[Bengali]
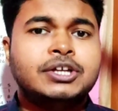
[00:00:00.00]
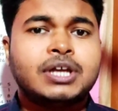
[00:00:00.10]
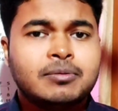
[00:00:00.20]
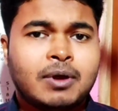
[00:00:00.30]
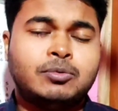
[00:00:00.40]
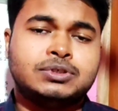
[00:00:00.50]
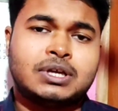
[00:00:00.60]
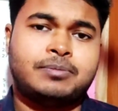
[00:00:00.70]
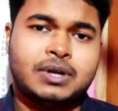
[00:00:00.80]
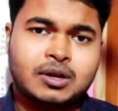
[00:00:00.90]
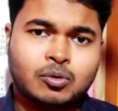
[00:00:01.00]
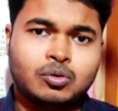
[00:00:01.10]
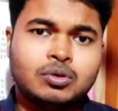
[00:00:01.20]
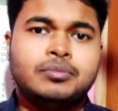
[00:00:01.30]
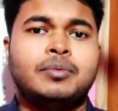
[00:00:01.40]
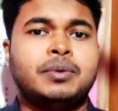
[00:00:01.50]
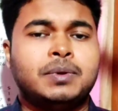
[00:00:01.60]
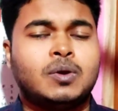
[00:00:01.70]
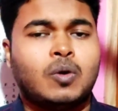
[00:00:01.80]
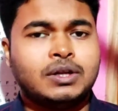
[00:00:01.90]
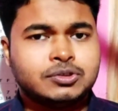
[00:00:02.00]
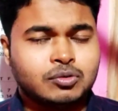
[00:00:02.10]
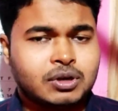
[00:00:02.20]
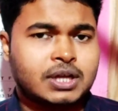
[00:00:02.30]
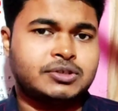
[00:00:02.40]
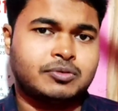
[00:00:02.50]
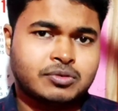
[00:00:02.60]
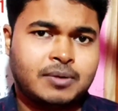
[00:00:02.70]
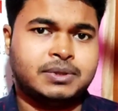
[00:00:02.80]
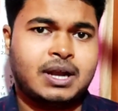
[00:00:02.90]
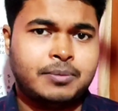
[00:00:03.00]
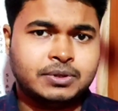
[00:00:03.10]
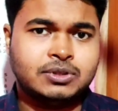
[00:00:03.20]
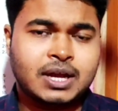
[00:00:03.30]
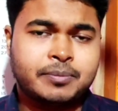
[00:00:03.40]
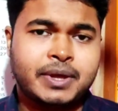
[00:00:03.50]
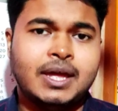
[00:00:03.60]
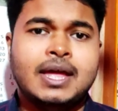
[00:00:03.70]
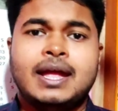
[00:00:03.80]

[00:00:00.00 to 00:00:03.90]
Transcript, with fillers: সেই ব্যবস্থা আপনারা করুন বিভিন্ন কলেজগুলোর কাছেও কিন্তু আমাদের আবেদন থাকবে